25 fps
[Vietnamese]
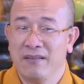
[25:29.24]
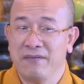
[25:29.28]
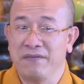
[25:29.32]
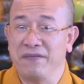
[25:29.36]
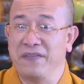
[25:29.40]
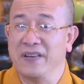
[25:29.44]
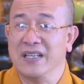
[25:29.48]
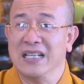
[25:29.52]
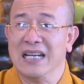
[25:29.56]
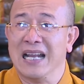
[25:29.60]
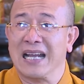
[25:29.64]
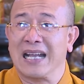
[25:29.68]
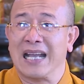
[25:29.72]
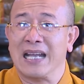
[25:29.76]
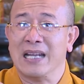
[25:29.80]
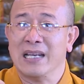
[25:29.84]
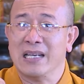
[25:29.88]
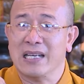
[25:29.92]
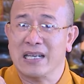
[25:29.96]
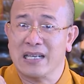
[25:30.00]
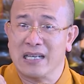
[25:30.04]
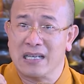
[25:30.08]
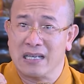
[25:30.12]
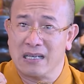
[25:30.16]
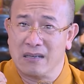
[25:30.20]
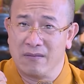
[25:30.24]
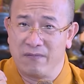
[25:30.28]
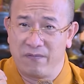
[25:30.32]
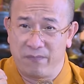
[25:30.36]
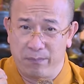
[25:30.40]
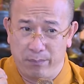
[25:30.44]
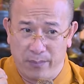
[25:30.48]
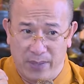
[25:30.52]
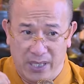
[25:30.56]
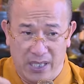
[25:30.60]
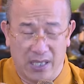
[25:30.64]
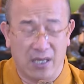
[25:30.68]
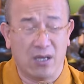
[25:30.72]
vẫn là cái
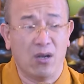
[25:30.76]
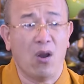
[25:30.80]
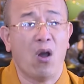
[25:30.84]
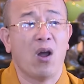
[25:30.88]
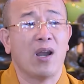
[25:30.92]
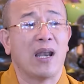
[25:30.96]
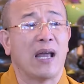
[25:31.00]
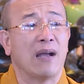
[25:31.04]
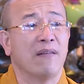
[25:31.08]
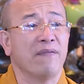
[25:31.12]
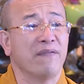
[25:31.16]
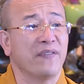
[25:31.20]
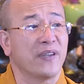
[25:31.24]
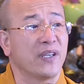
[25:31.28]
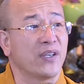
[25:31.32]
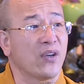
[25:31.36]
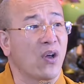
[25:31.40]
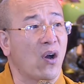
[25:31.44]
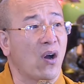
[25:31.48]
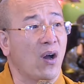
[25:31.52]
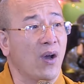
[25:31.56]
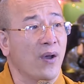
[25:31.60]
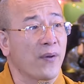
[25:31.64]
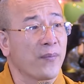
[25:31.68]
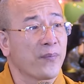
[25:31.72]
bị lo lắng vì nó